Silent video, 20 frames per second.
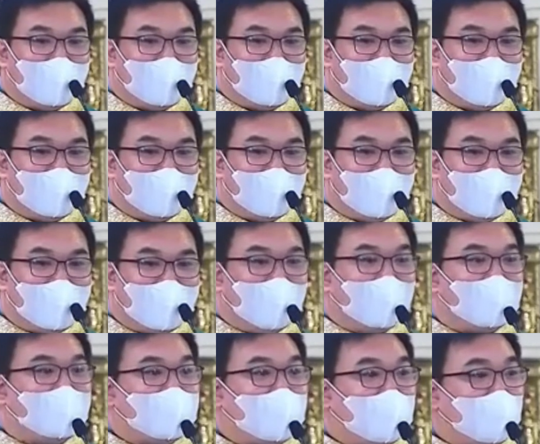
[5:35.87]
At
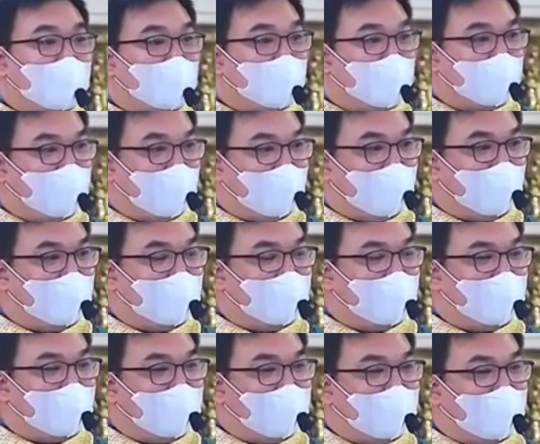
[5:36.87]
gayon din,
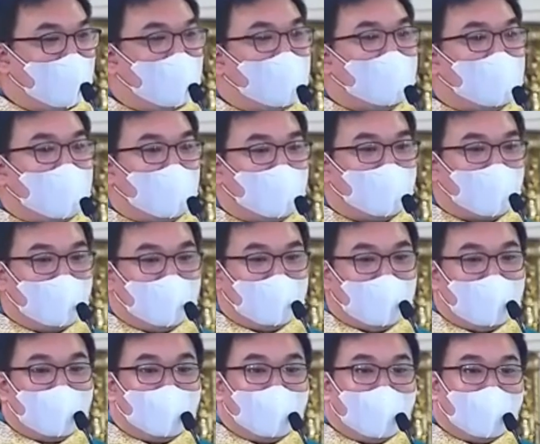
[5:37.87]
kapag naibigay
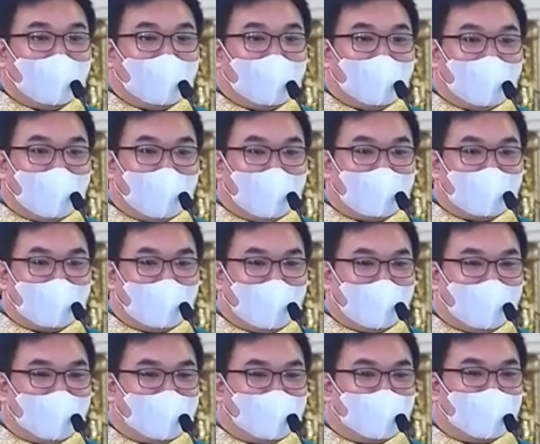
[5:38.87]
na natin,
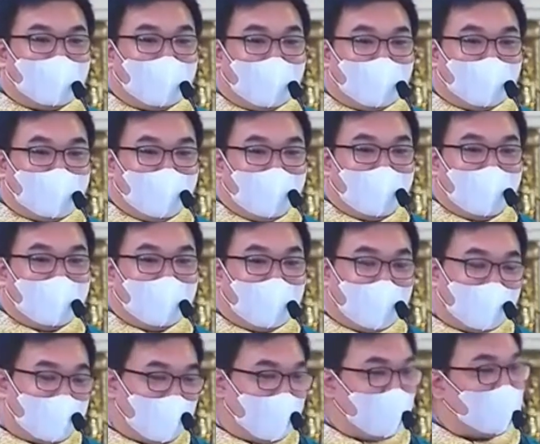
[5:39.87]
pinapili natin,
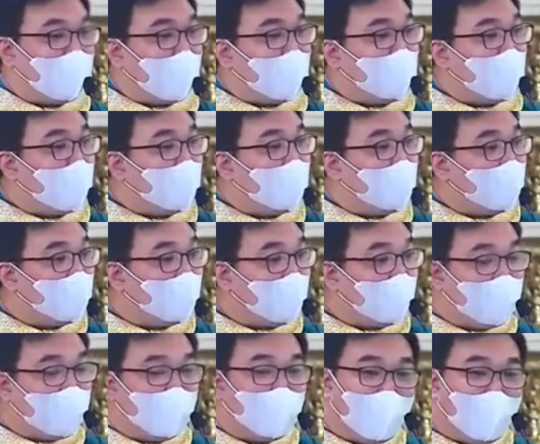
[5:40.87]
tama ba yung ginawa
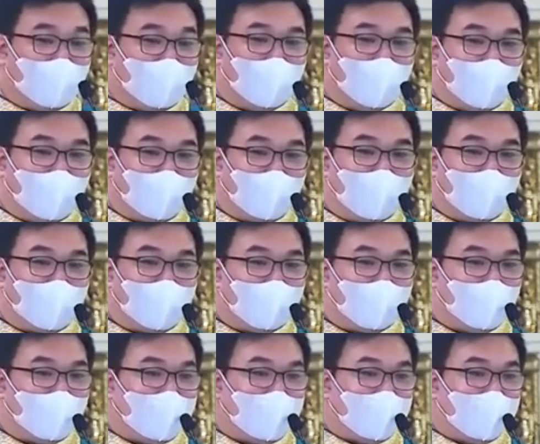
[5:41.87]
mo?
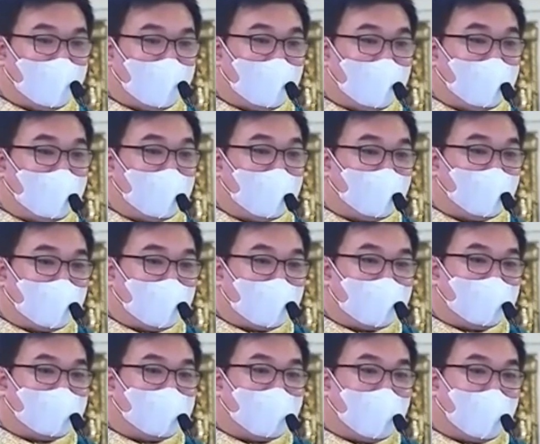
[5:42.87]
Hindi ba
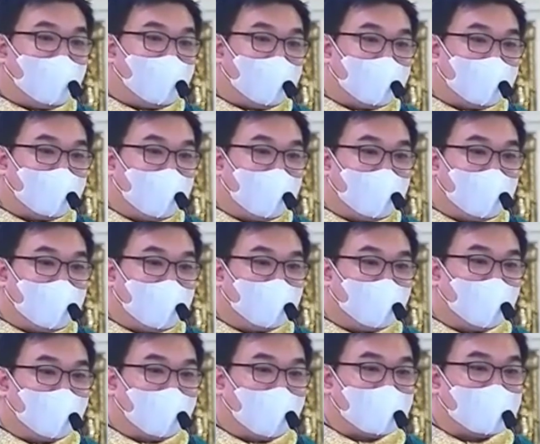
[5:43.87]
dapat ganito? Kesa
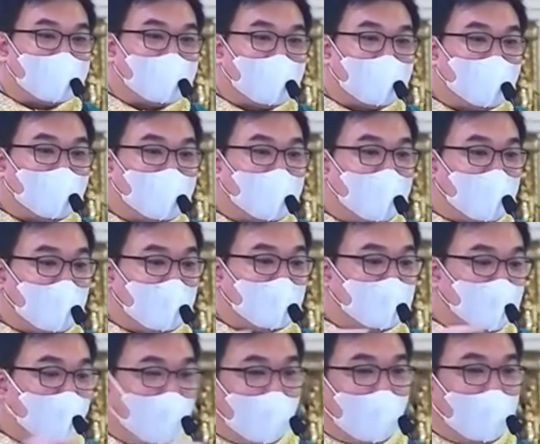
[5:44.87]
naman, ito ang
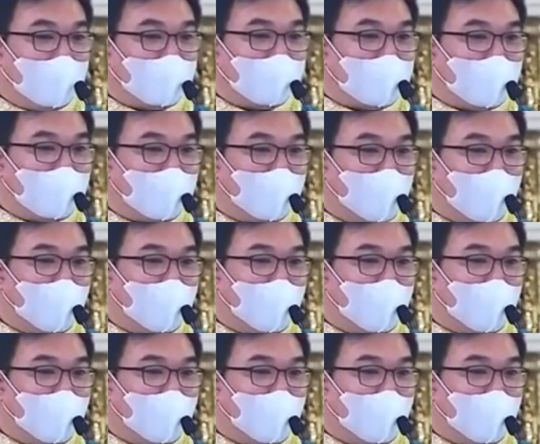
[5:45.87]
ginawa mo.